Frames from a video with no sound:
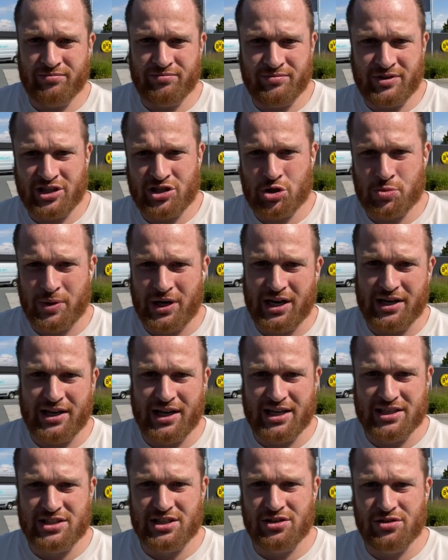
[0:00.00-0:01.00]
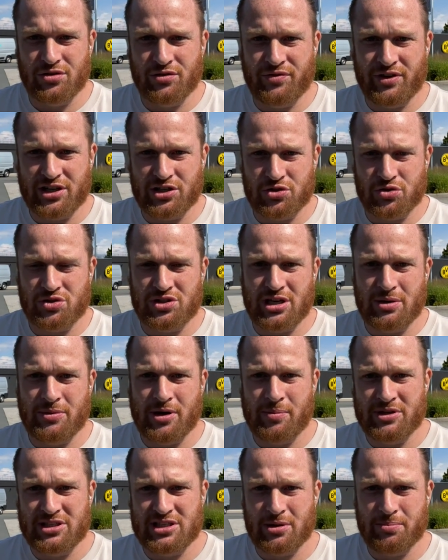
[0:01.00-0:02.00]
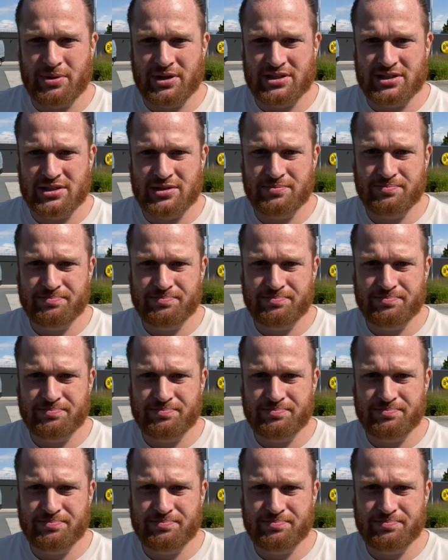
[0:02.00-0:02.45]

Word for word: welche Spieler da sind und welches System da besser passt.